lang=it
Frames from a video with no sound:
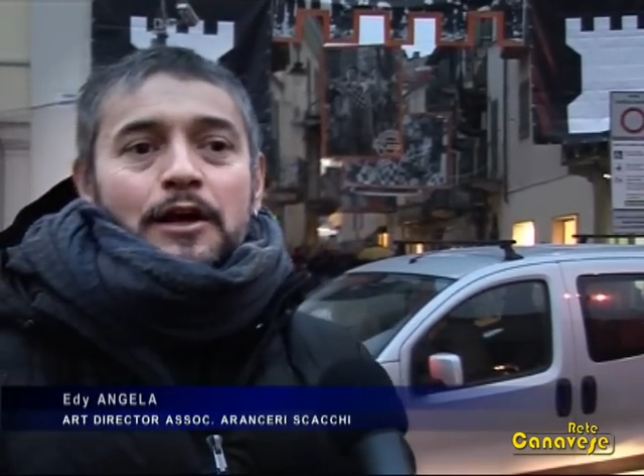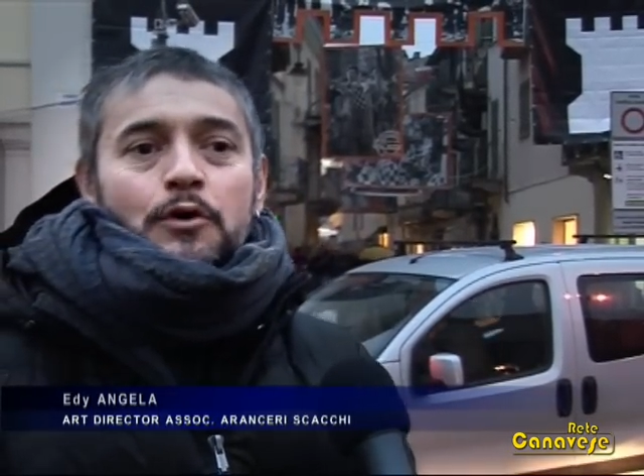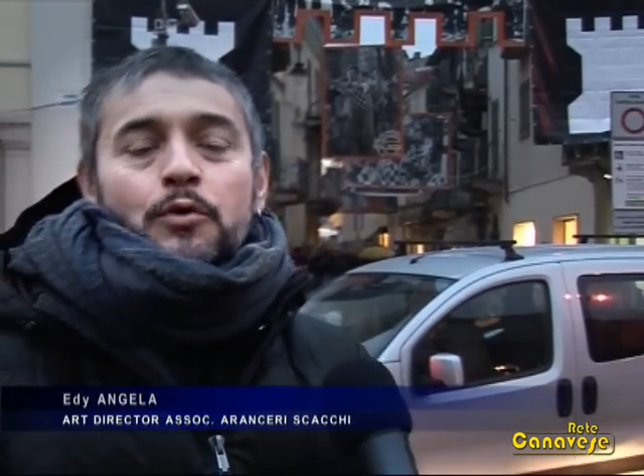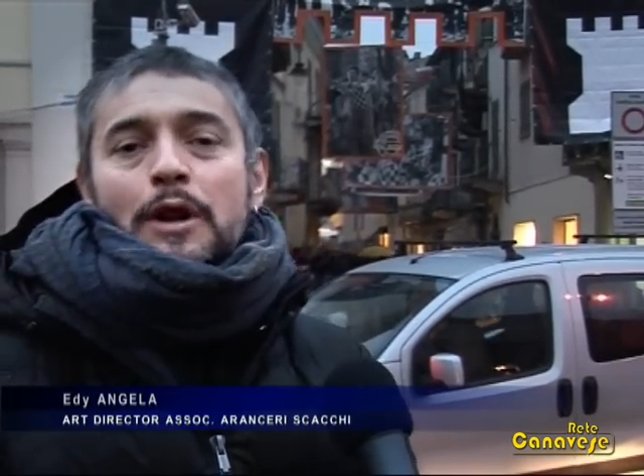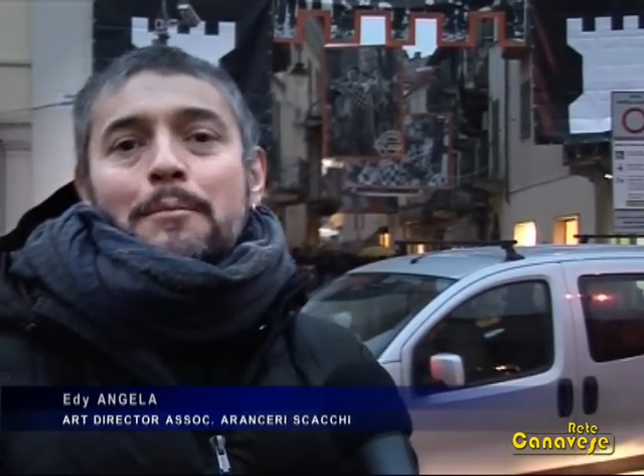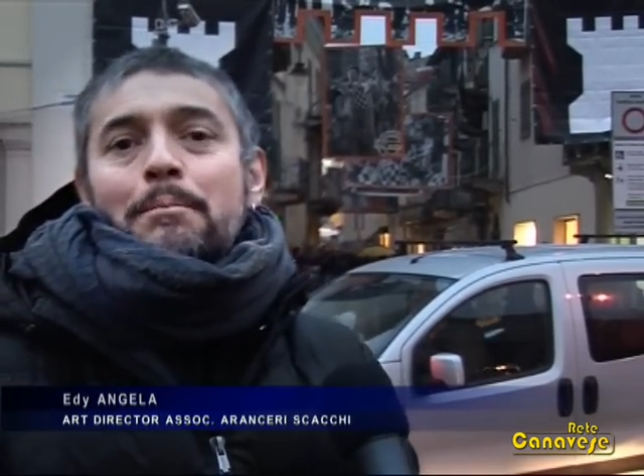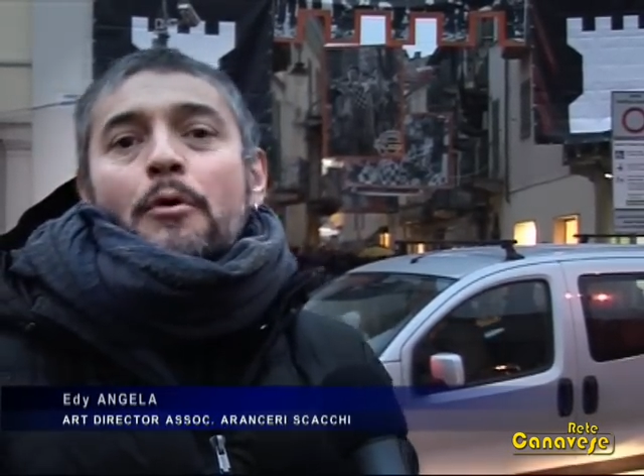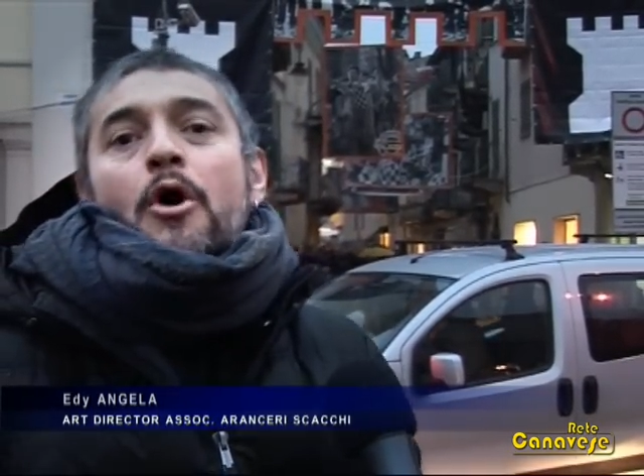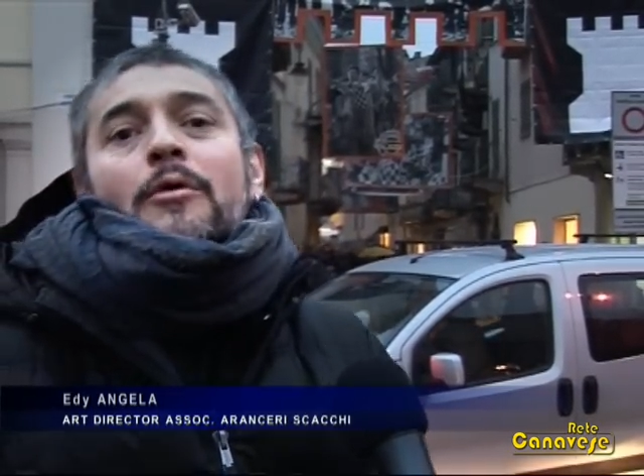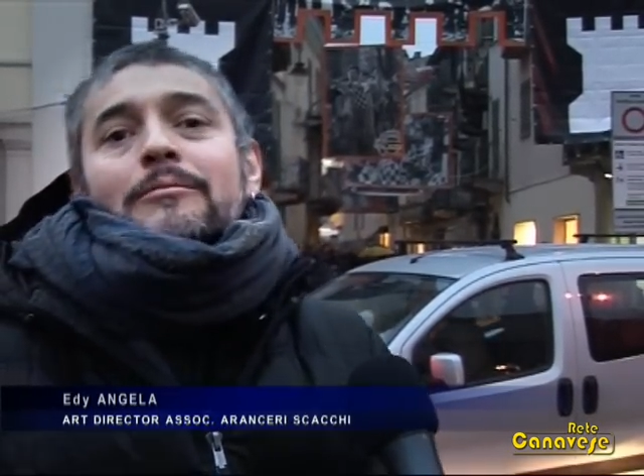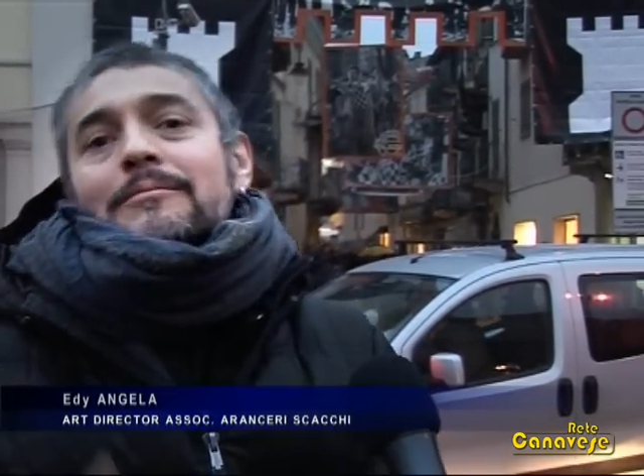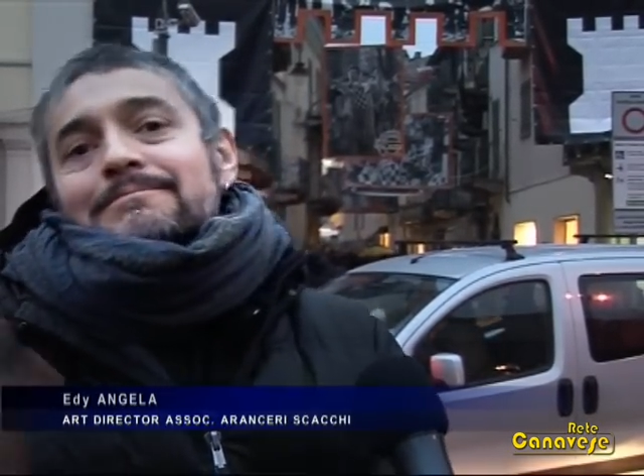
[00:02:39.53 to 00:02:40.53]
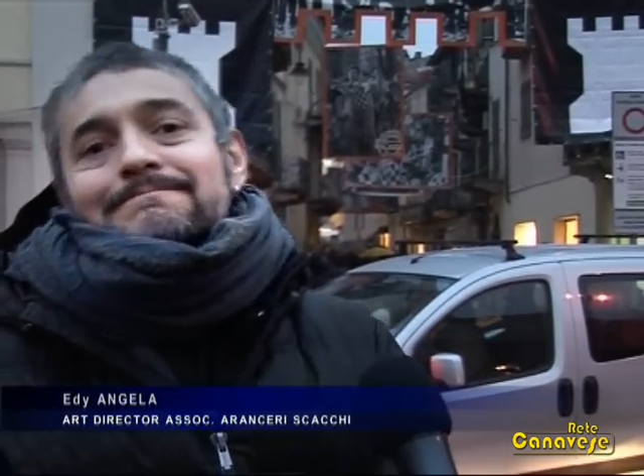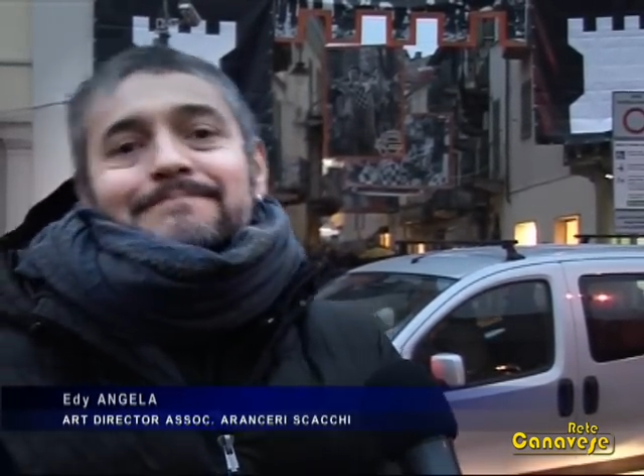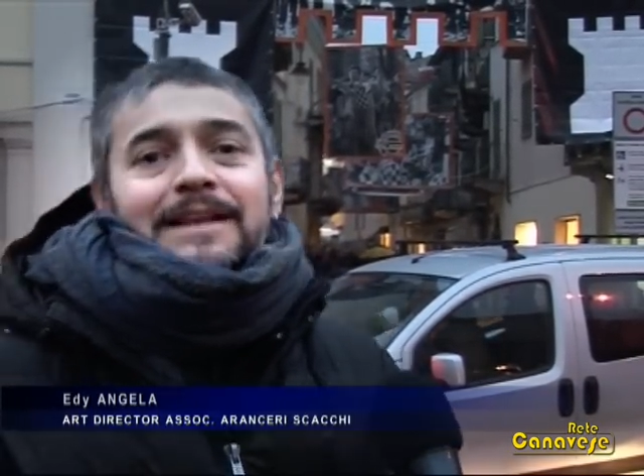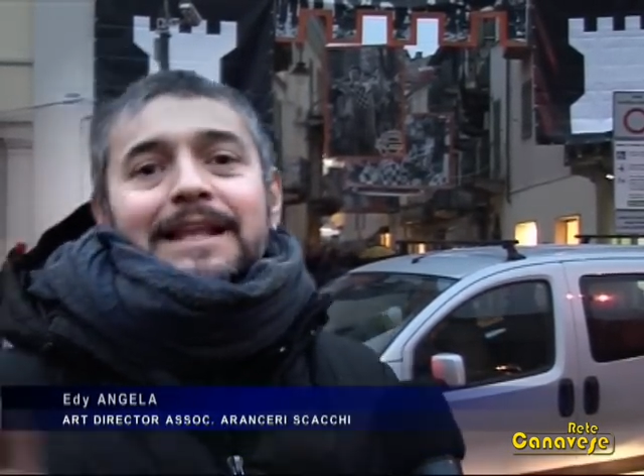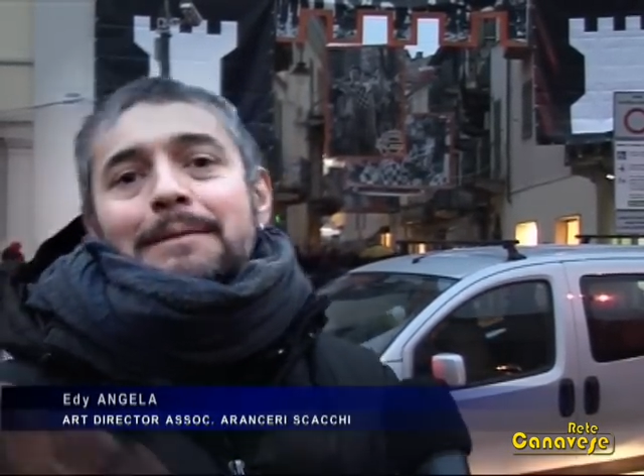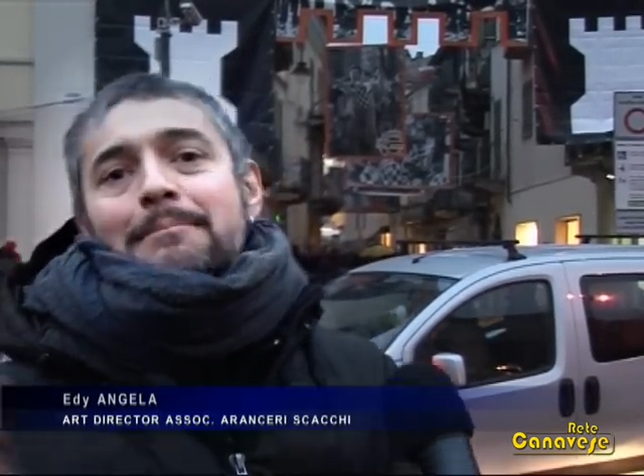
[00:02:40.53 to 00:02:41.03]
cura un po'
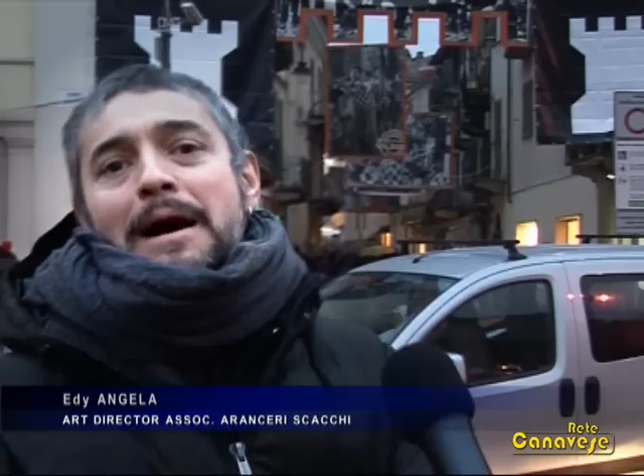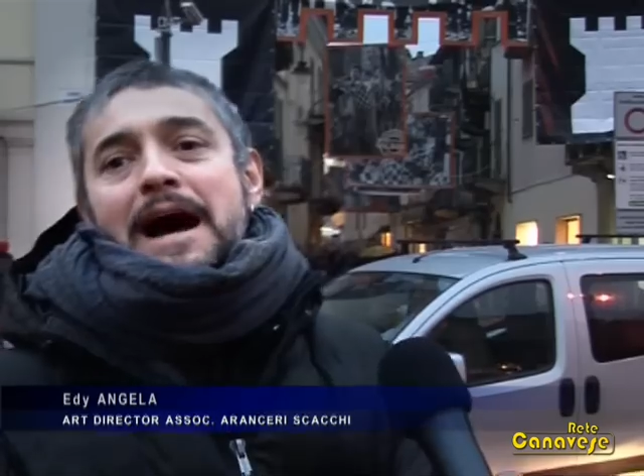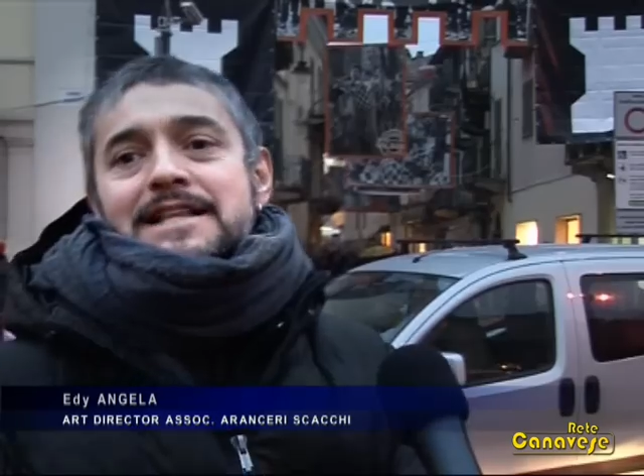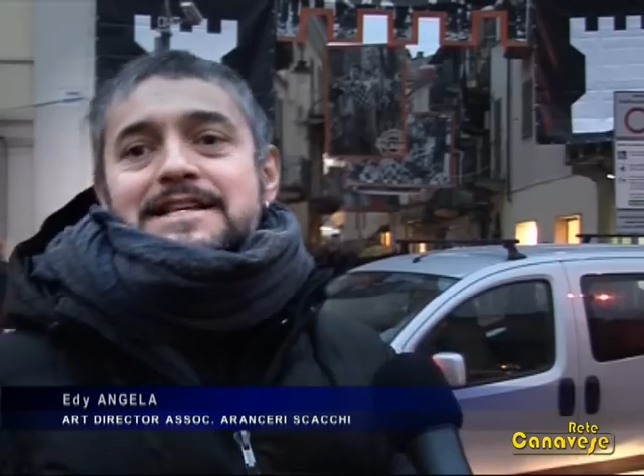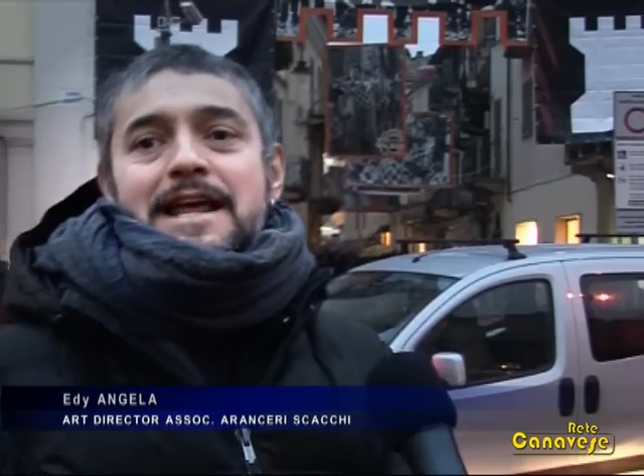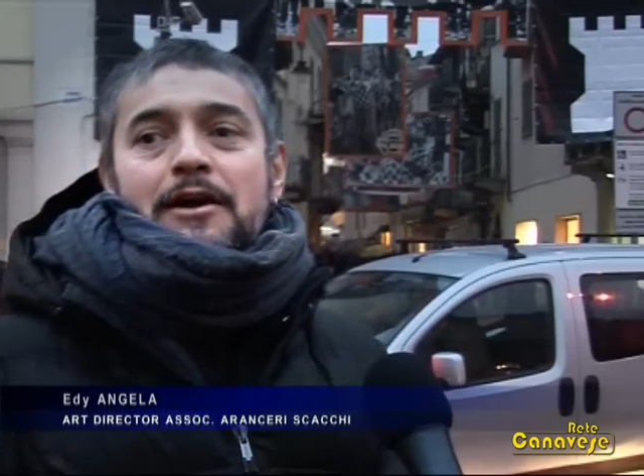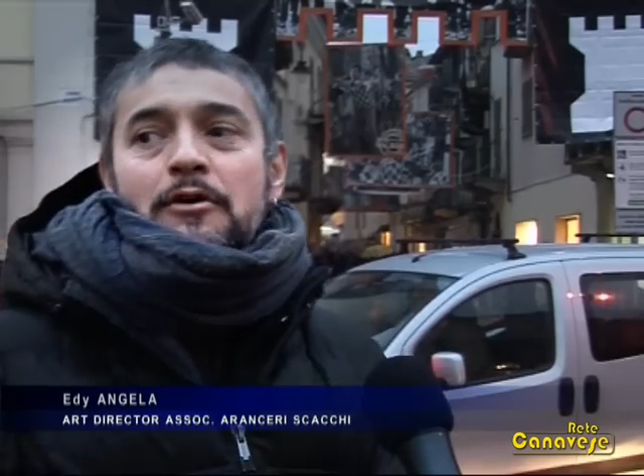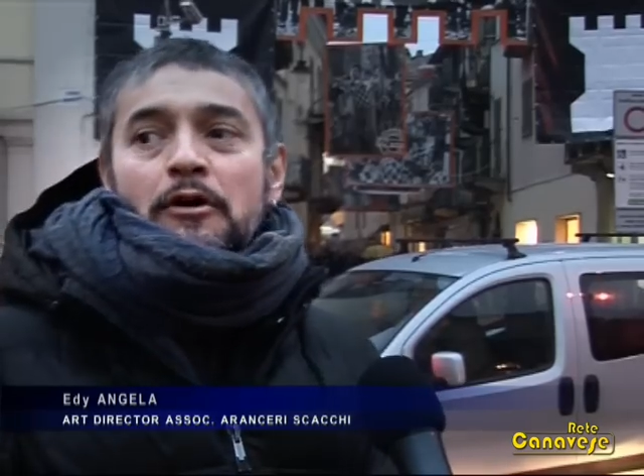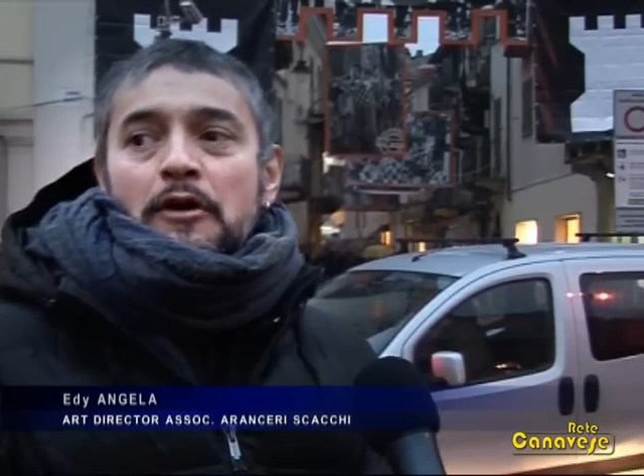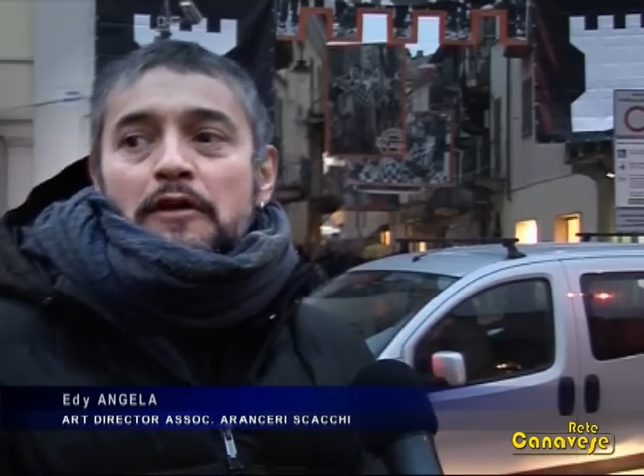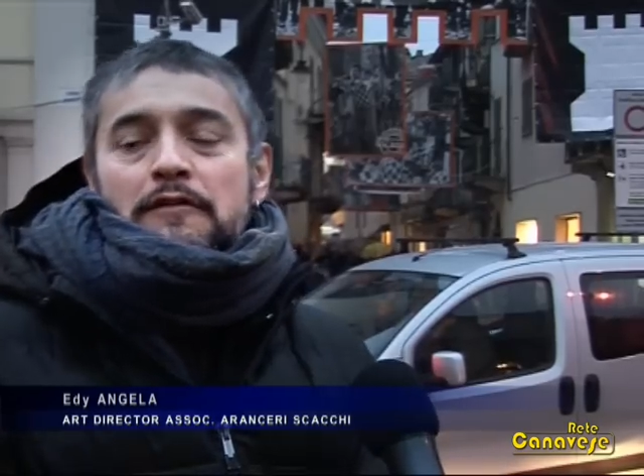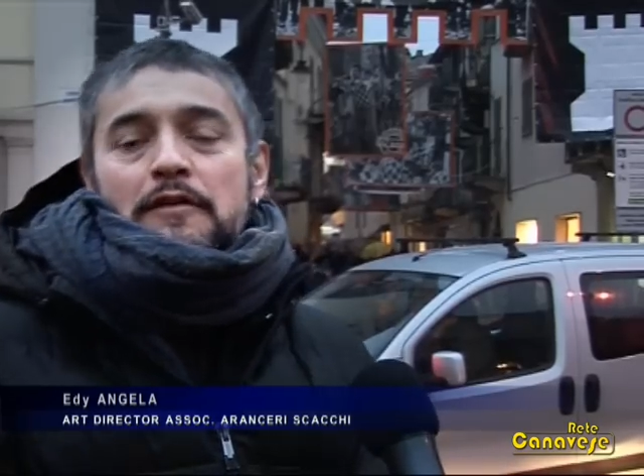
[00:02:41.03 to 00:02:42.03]
l'immagine, ecco,